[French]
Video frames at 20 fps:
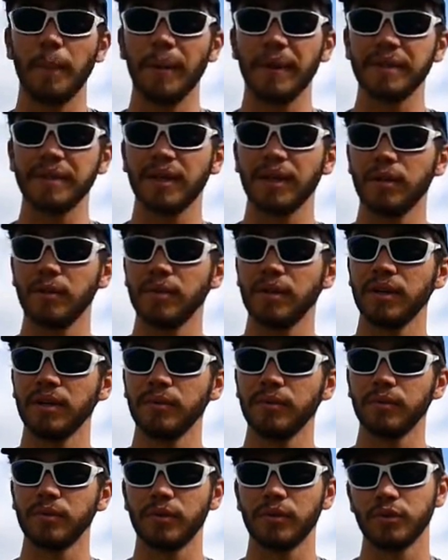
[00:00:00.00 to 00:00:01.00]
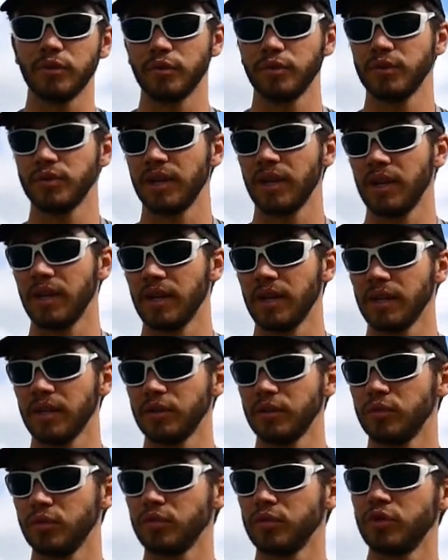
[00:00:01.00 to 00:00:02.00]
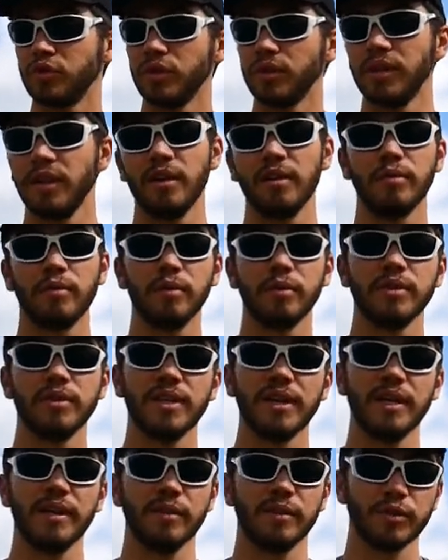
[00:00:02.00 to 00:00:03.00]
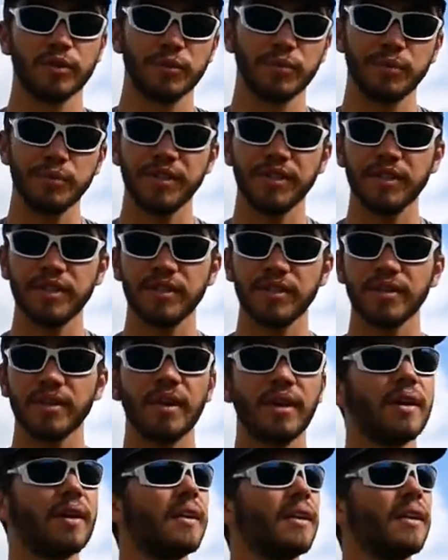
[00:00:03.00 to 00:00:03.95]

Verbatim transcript: pas très loin, donc jusqu'à la région de Genève, Lausanne en Suisse,